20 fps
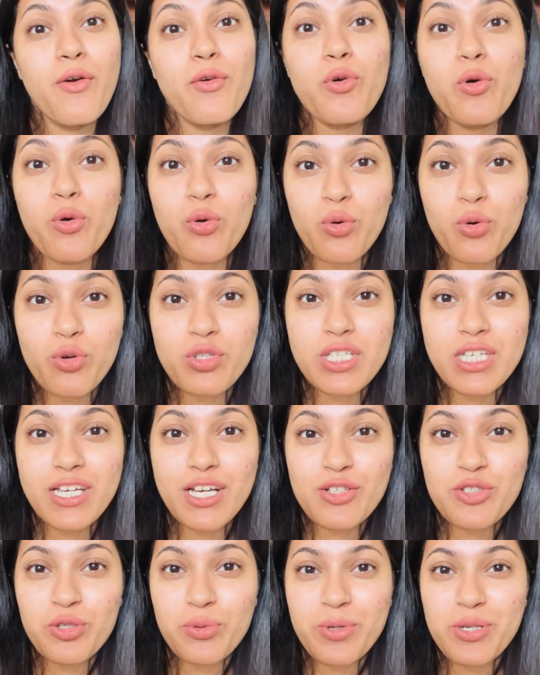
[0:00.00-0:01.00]
कुक्कू जी का
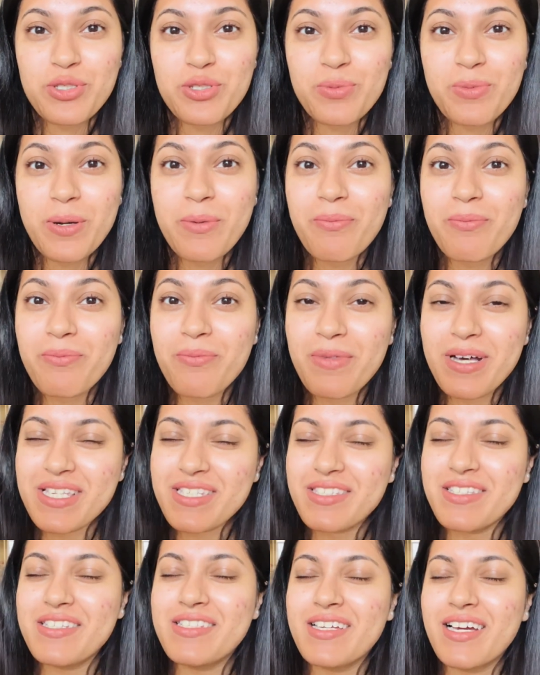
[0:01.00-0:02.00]
सुबह सुबह
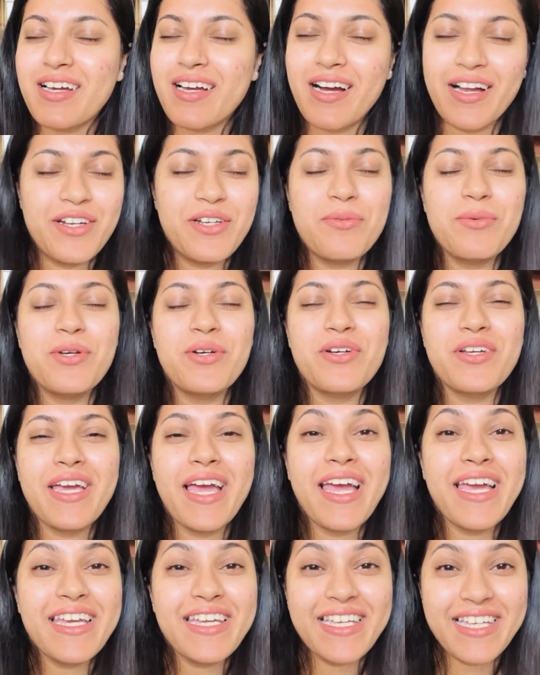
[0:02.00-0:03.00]
मस्त सा कांड भी हो गया
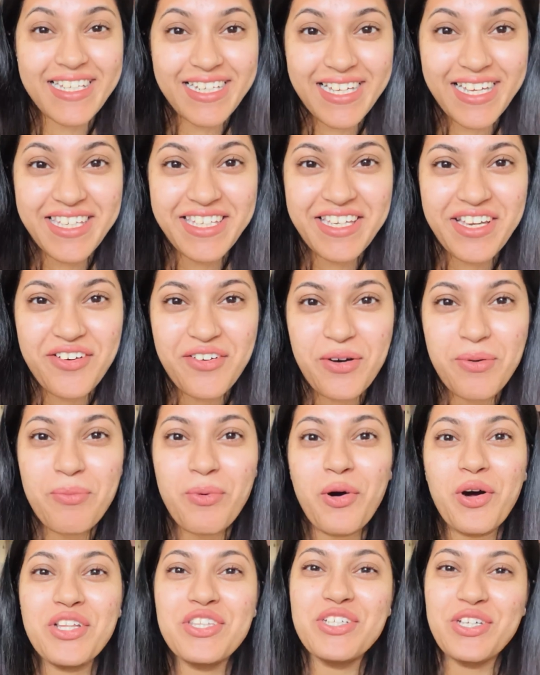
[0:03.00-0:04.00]
है गिर गई है वो
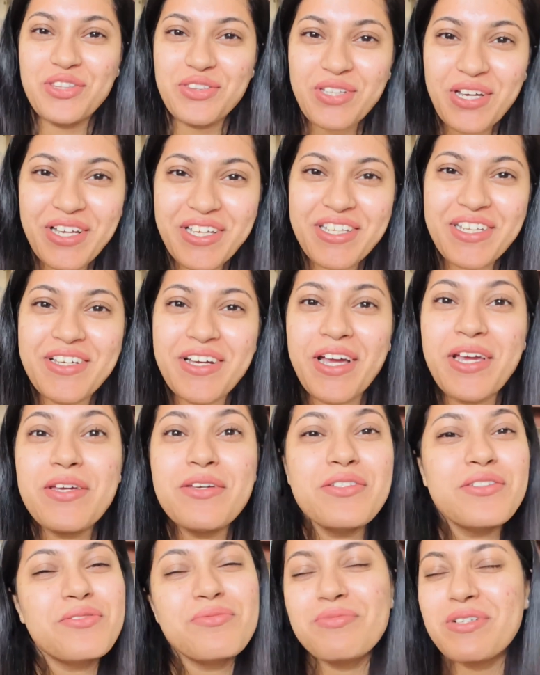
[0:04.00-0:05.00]
बहुत गंदा गिरी गई
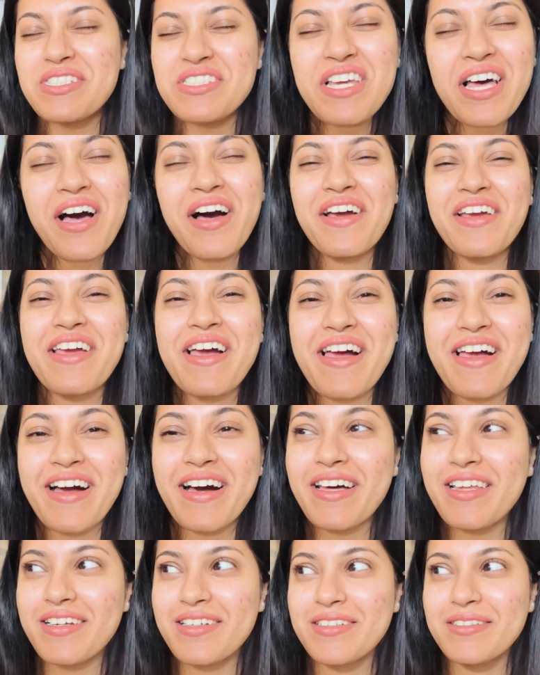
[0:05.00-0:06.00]
मजा आ गया यार